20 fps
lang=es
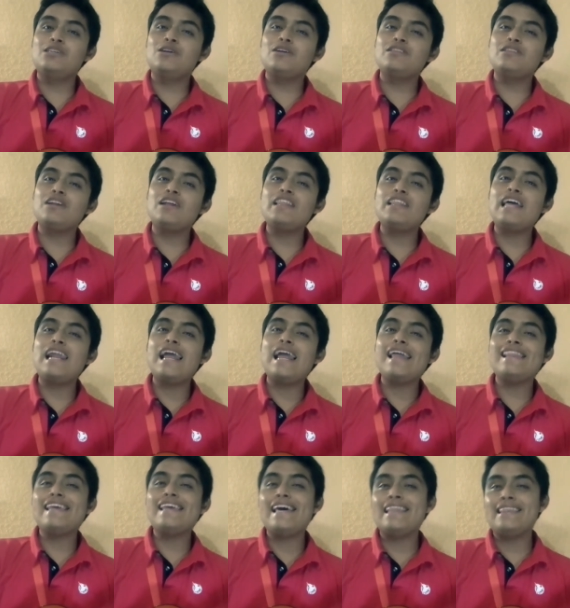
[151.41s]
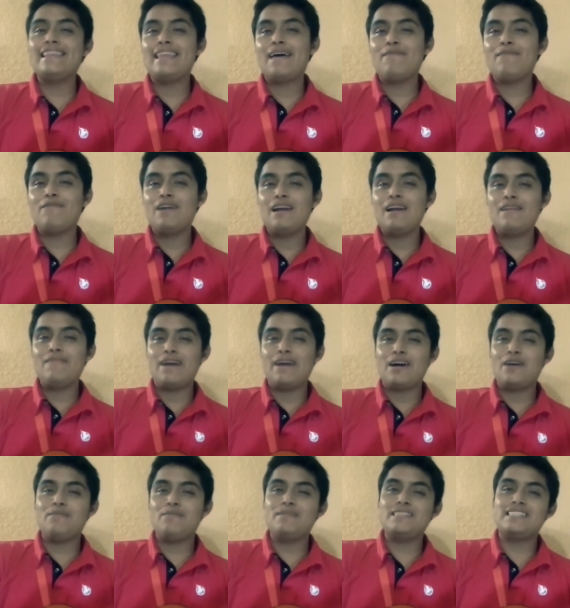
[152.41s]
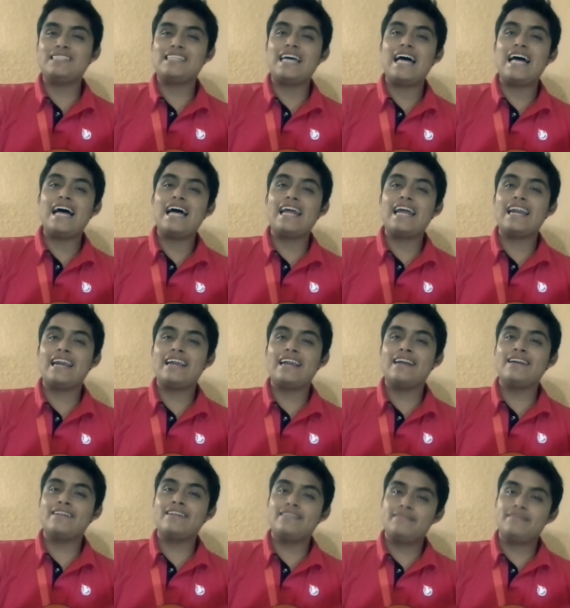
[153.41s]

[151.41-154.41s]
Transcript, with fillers: y otro día la dieta vuelve a comenzar